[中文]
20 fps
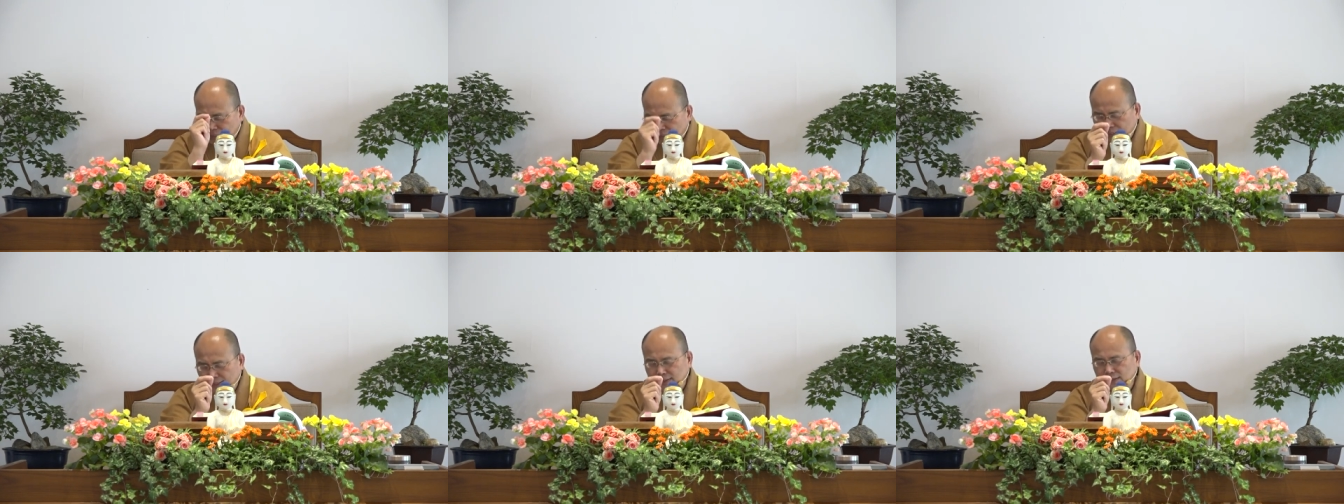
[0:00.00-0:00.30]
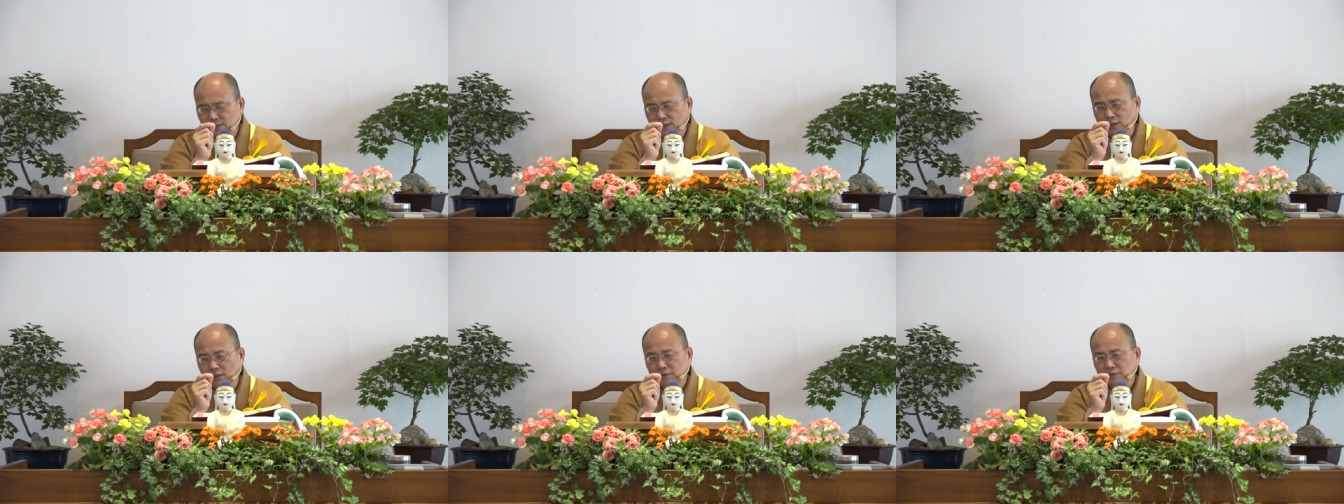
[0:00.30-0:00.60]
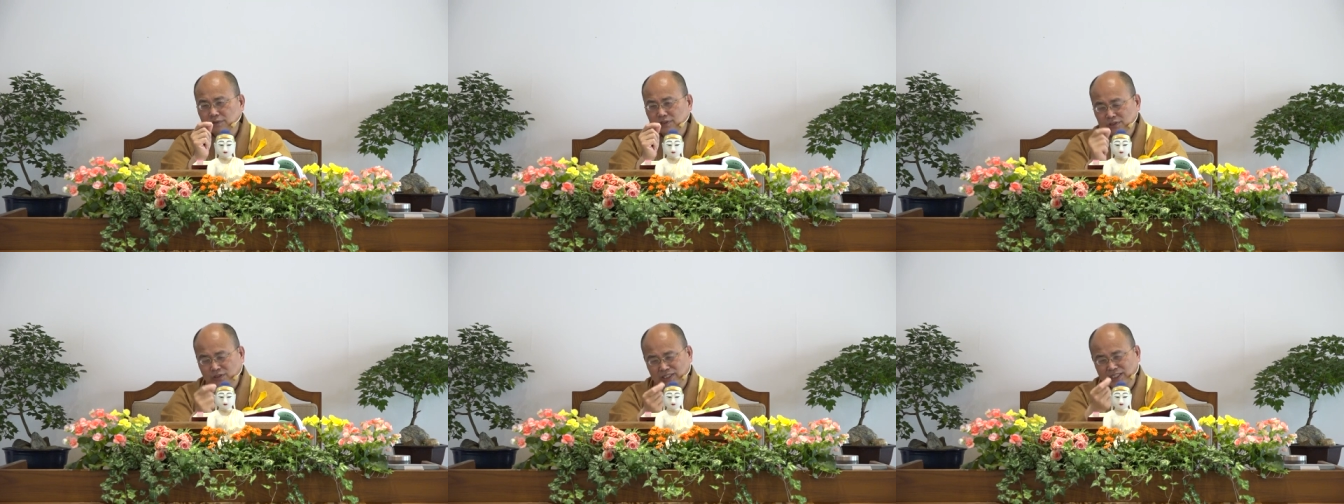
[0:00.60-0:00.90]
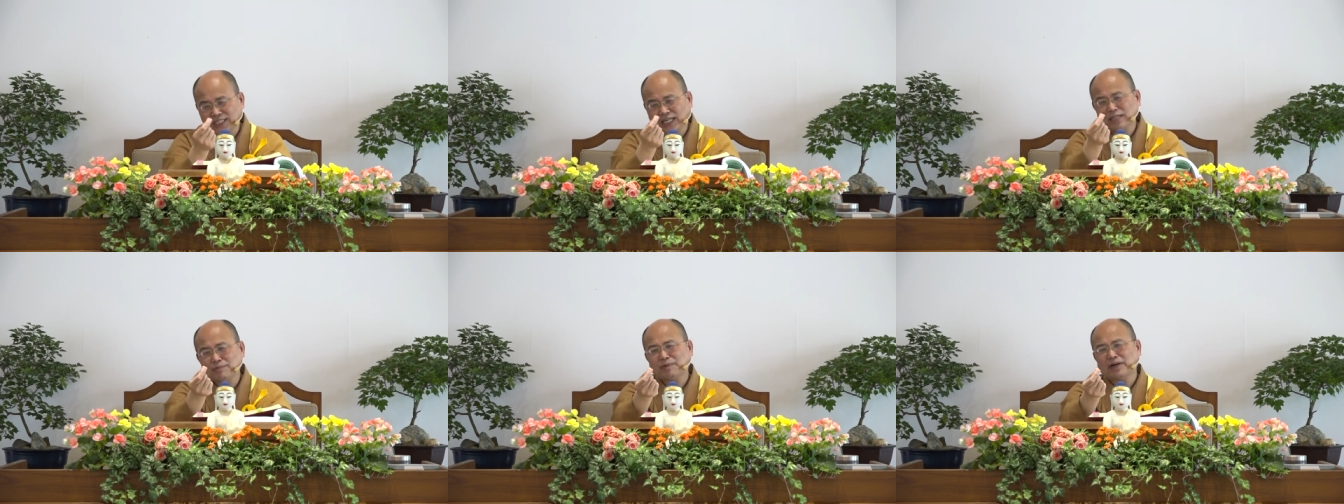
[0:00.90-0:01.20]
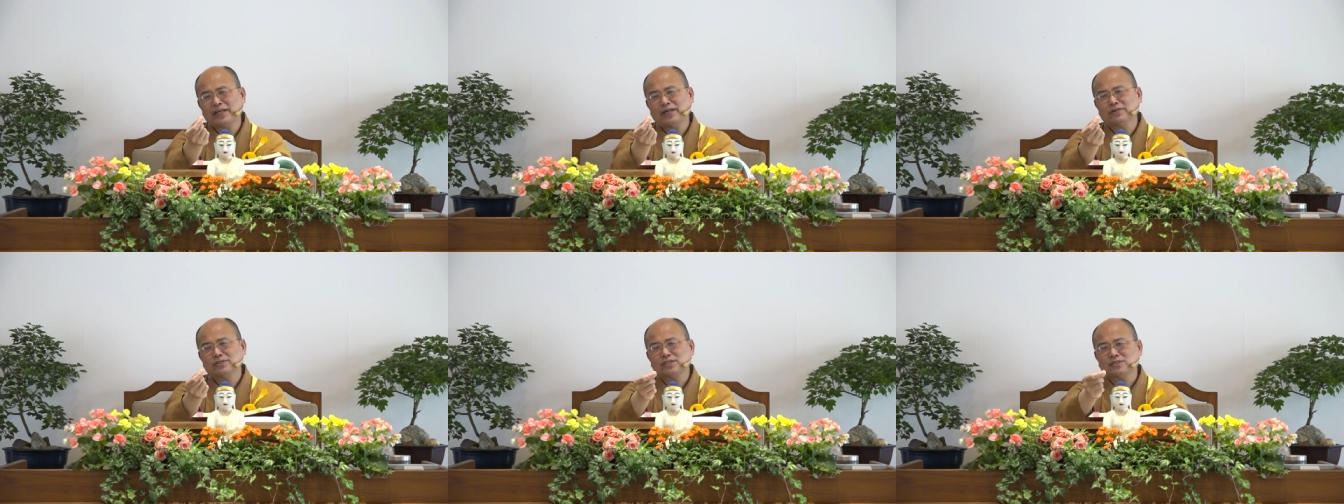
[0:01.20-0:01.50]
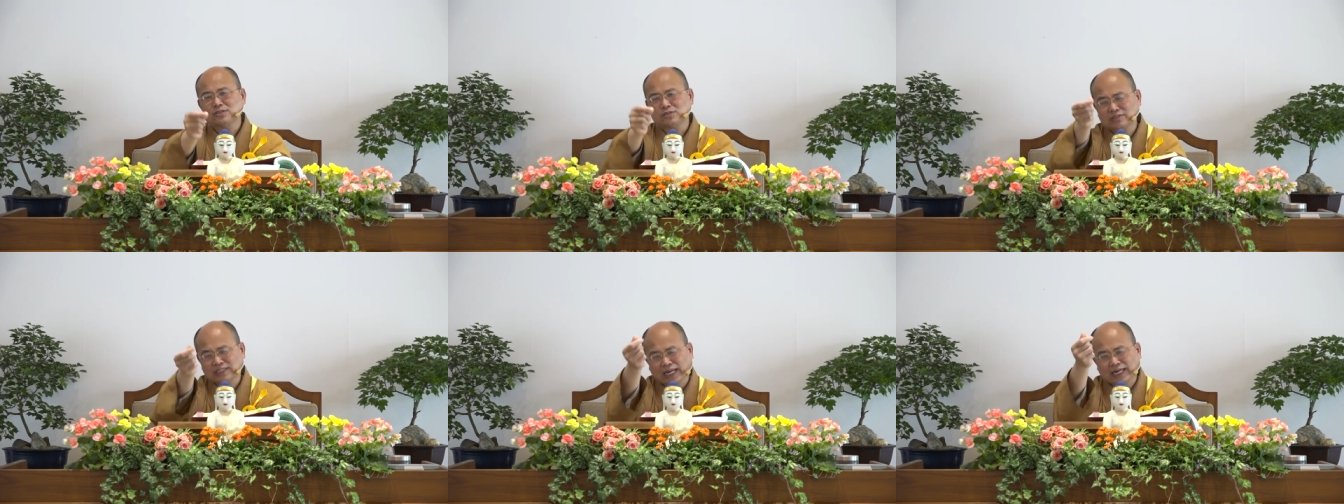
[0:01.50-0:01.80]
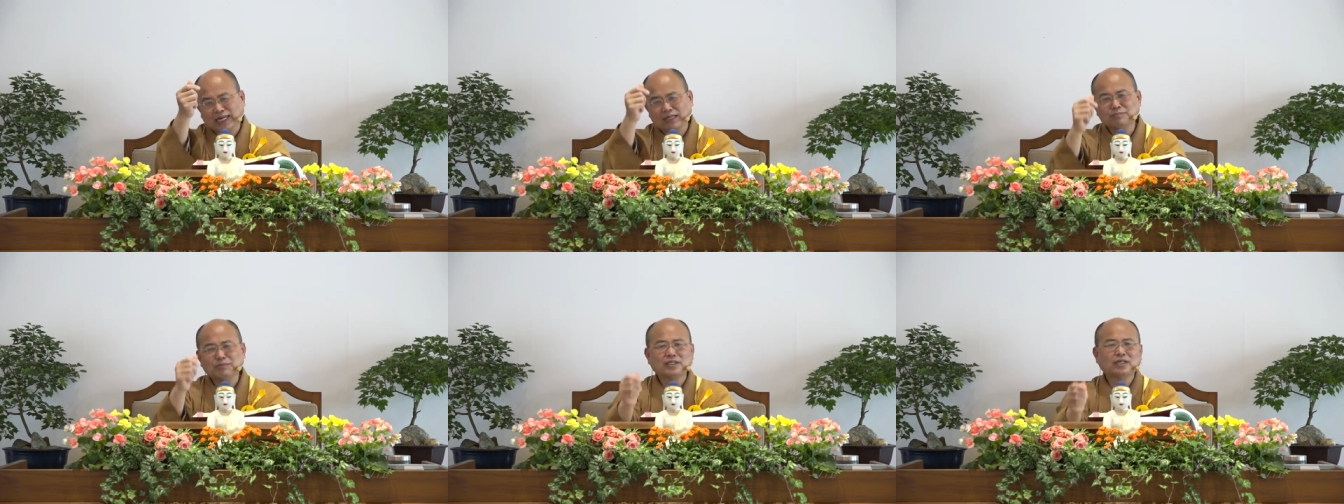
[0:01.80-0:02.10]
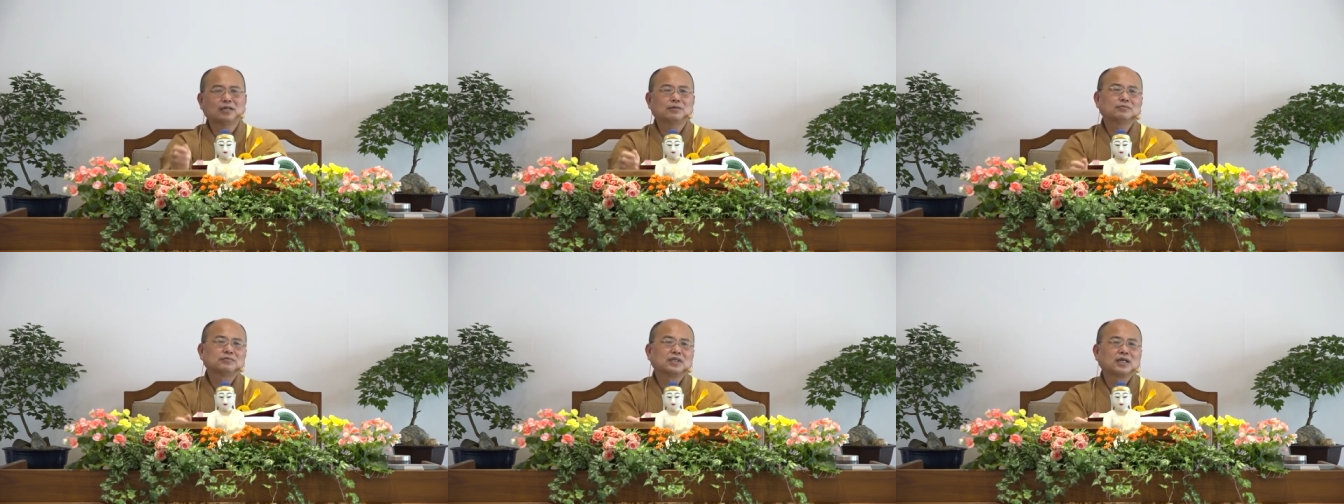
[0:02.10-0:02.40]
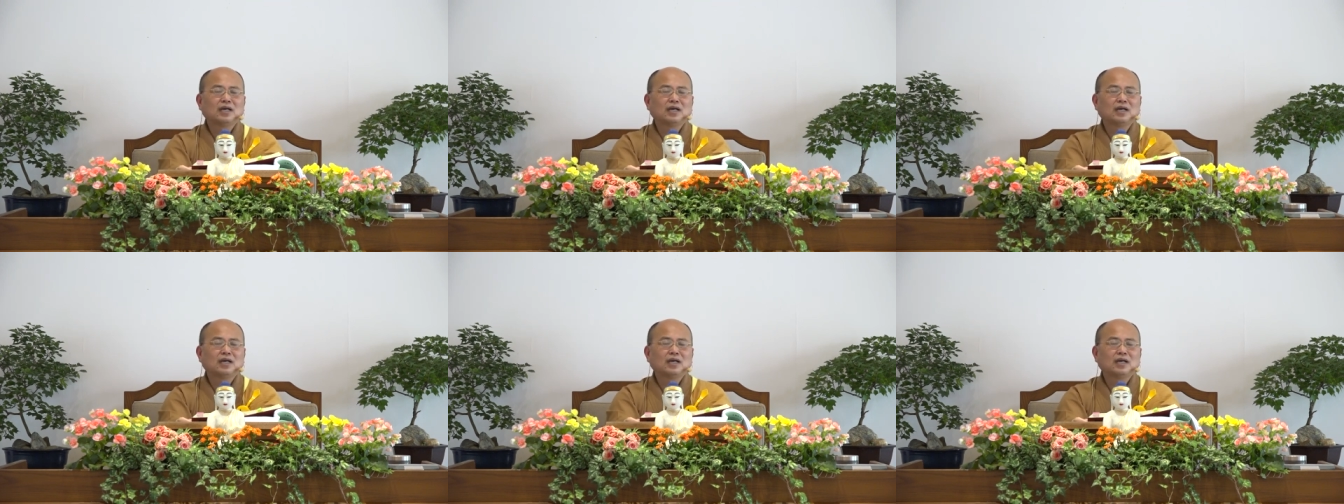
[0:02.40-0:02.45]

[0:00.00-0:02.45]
那个时候就给他一把钥匙，就打开门了，